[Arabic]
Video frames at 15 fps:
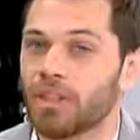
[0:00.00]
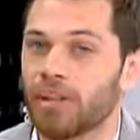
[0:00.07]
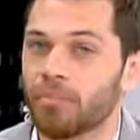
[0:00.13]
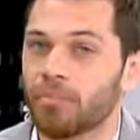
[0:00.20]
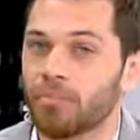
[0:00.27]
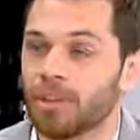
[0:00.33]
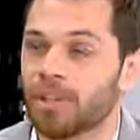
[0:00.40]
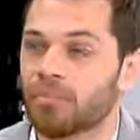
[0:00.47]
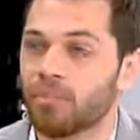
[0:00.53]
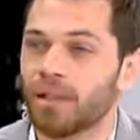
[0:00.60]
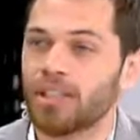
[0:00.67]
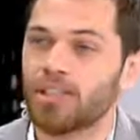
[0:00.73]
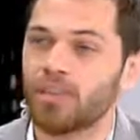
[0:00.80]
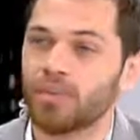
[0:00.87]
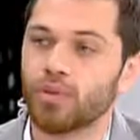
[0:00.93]
يعني بدها
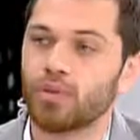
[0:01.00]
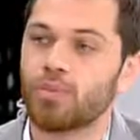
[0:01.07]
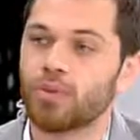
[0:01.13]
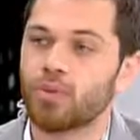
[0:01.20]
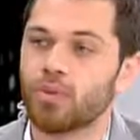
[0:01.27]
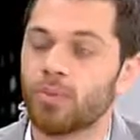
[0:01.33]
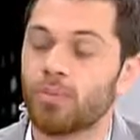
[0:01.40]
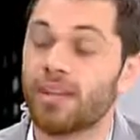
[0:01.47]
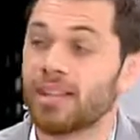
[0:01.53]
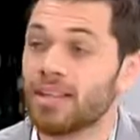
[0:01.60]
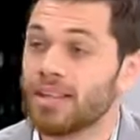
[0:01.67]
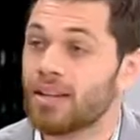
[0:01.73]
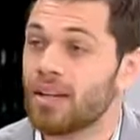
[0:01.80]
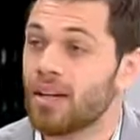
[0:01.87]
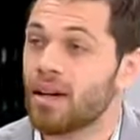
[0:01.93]
تبلش تفوت بالسوق
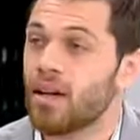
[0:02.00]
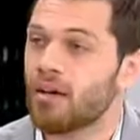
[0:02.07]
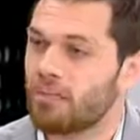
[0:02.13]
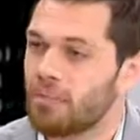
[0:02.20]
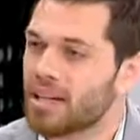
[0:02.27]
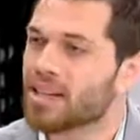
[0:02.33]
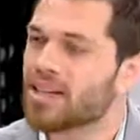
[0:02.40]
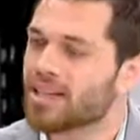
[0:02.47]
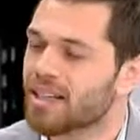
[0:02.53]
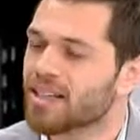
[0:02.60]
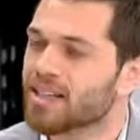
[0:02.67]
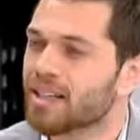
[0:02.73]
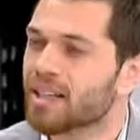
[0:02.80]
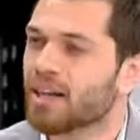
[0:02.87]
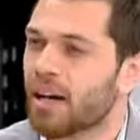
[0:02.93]
بعتقد بنهايه
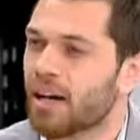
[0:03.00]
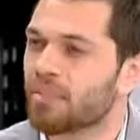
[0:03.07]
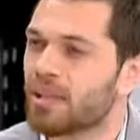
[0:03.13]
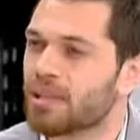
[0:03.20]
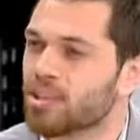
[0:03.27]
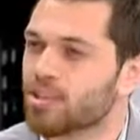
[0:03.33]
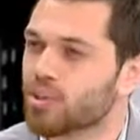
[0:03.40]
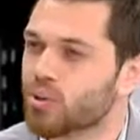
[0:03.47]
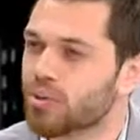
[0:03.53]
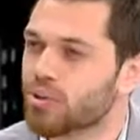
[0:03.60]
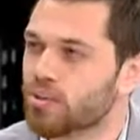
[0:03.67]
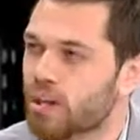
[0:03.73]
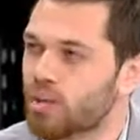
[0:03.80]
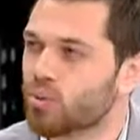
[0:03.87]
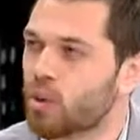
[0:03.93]
هالسنه رح نبلش نشوف
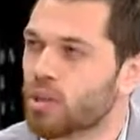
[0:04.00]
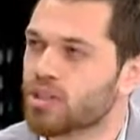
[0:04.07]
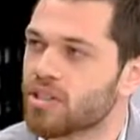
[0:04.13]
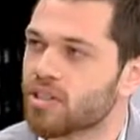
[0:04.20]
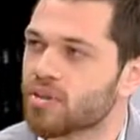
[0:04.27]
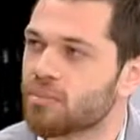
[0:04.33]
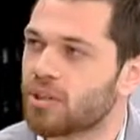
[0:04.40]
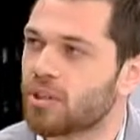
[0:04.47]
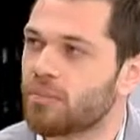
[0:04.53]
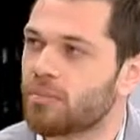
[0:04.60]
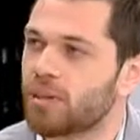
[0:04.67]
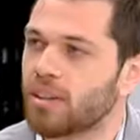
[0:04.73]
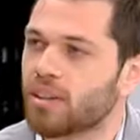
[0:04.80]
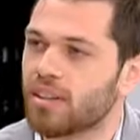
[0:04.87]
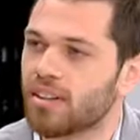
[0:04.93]
سمارت واتشز من
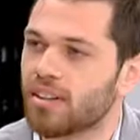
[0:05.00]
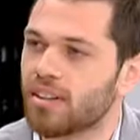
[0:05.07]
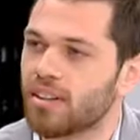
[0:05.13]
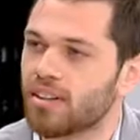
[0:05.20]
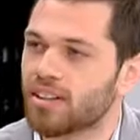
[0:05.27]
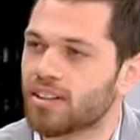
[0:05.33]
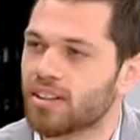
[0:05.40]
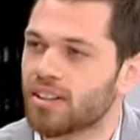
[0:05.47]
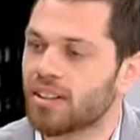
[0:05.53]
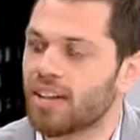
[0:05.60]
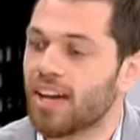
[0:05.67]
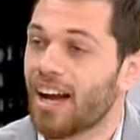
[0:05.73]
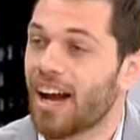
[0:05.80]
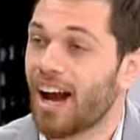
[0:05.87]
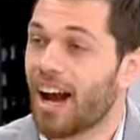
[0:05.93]
من آه،
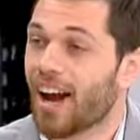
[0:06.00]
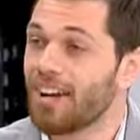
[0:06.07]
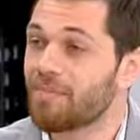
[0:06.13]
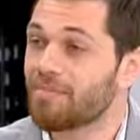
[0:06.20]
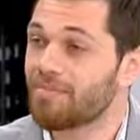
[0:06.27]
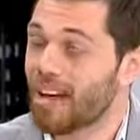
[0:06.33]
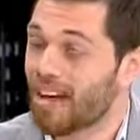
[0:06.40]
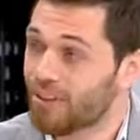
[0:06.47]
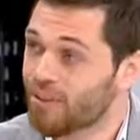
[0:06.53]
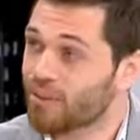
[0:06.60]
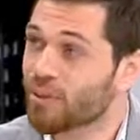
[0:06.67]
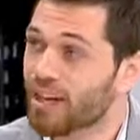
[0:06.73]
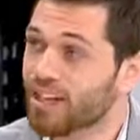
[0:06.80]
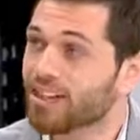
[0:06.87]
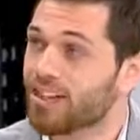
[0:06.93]
عالم
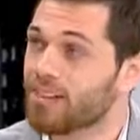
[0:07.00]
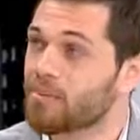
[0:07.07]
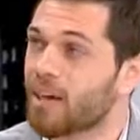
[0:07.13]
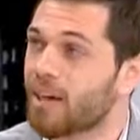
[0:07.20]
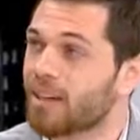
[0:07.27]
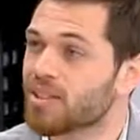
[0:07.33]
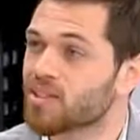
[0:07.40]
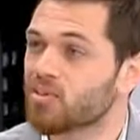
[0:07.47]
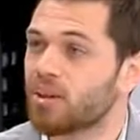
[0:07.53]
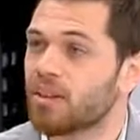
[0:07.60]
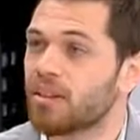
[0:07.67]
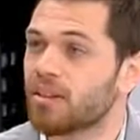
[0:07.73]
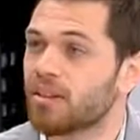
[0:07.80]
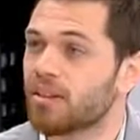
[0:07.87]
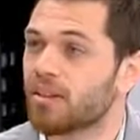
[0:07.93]
نعرفهم اكثر بهالاسواق
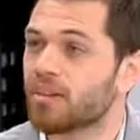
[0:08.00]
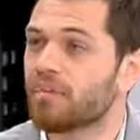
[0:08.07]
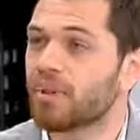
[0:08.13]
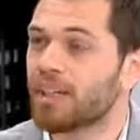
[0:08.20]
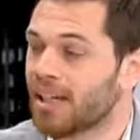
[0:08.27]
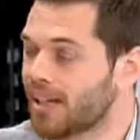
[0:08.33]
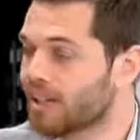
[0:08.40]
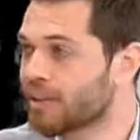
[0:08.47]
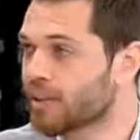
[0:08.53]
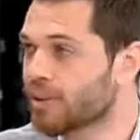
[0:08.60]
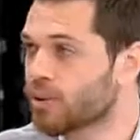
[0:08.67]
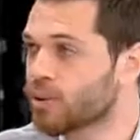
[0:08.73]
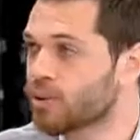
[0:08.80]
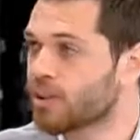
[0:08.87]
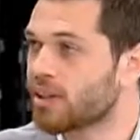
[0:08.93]
آه، من ناحيه
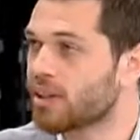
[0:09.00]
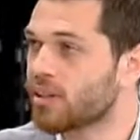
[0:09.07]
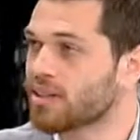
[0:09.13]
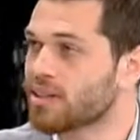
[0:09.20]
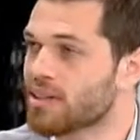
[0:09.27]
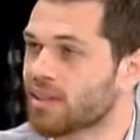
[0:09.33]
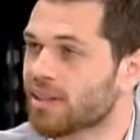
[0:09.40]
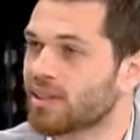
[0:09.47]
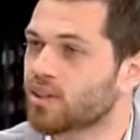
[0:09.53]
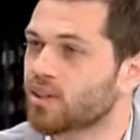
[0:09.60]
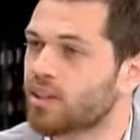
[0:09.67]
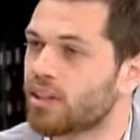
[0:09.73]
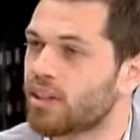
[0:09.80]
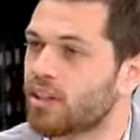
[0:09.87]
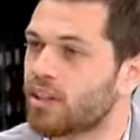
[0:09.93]
الكوتيل القصص
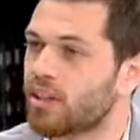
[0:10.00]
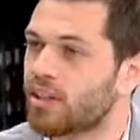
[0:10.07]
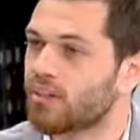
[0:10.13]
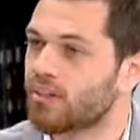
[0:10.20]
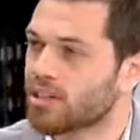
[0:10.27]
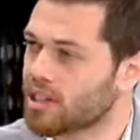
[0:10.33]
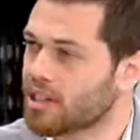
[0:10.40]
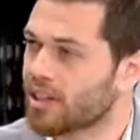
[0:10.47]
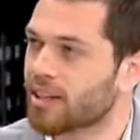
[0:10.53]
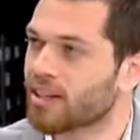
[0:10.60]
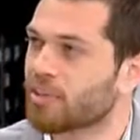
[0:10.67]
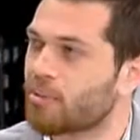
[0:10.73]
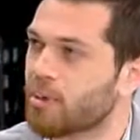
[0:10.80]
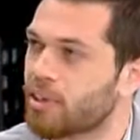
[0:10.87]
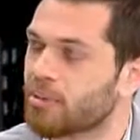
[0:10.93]
الالكترونيه يعني الشركات
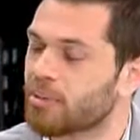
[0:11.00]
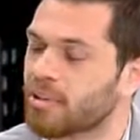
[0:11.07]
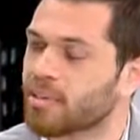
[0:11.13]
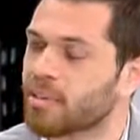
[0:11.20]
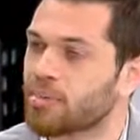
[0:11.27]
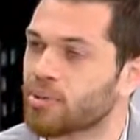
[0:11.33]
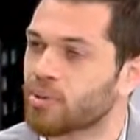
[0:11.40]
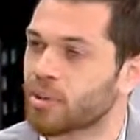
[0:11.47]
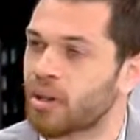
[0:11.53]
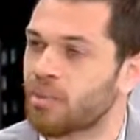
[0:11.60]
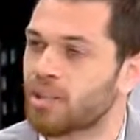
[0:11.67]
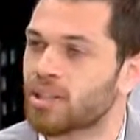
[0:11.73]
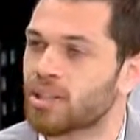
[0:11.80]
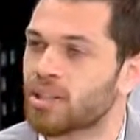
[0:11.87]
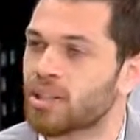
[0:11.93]
كبار مثل سامسونج
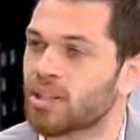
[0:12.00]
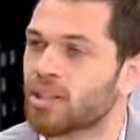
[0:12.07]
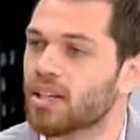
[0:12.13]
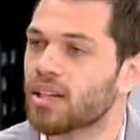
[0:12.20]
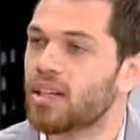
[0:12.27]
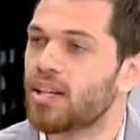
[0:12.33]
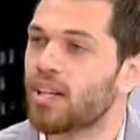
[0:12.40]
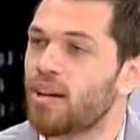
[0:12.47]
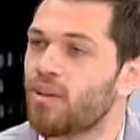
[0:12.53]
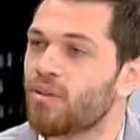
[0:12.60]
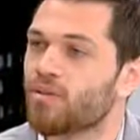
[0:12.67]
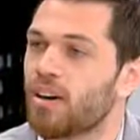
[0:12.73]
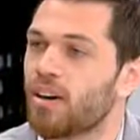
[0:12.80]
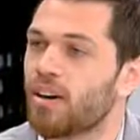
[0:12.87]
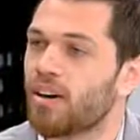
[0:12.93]
يعني شيء هيك
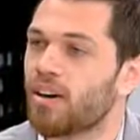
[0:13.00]
ف